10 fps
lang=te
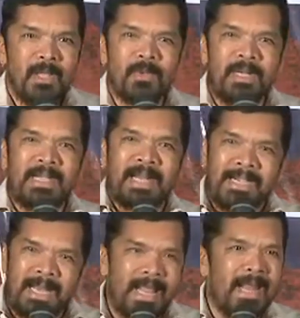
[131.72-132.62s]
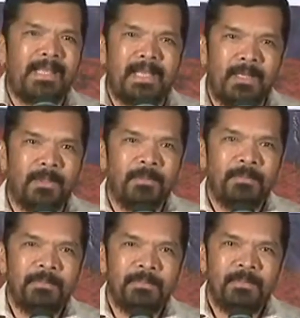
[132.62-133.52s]
ఎందుకంటే టైటిలే నాది కాదు
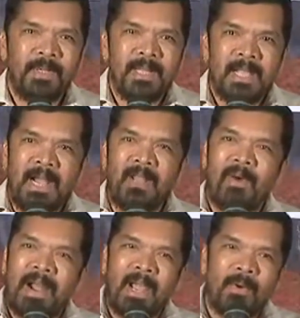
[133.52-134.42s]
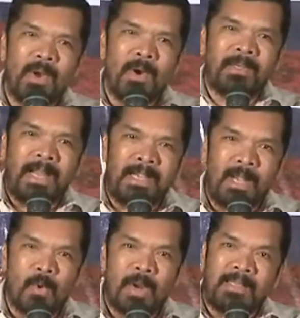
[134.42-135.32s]
అంటే వాడేవాడో
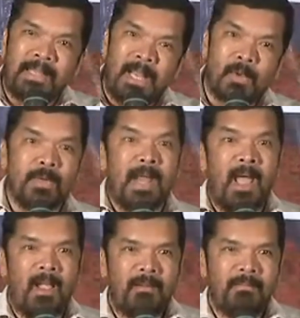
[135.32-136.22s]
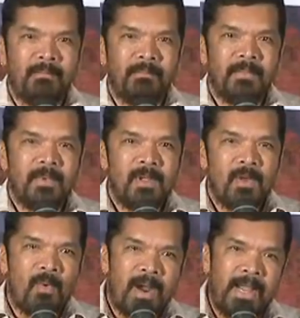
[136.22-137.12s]
టైటిల్ కూడా తెలియకుండా
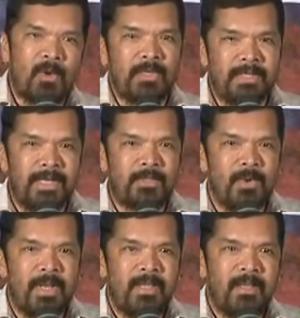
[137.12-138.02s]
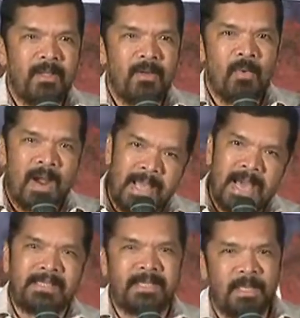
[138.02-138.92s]
వాడే క్వశ్చన్ వేసుకొని వాడే
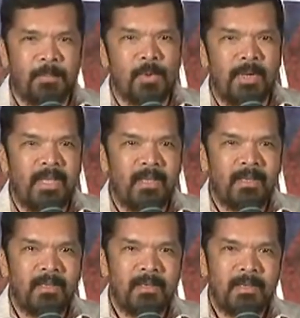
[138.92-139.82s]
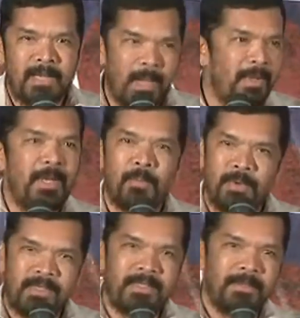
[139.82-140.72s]
ఆన్సర్ చెప్పుకొని నా మీద
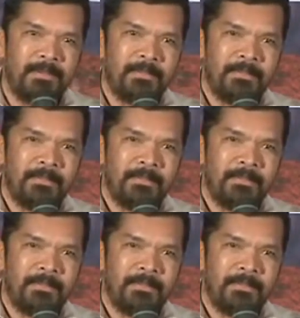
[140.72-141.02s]
రిపోర్ట్ ఇచ్చాడు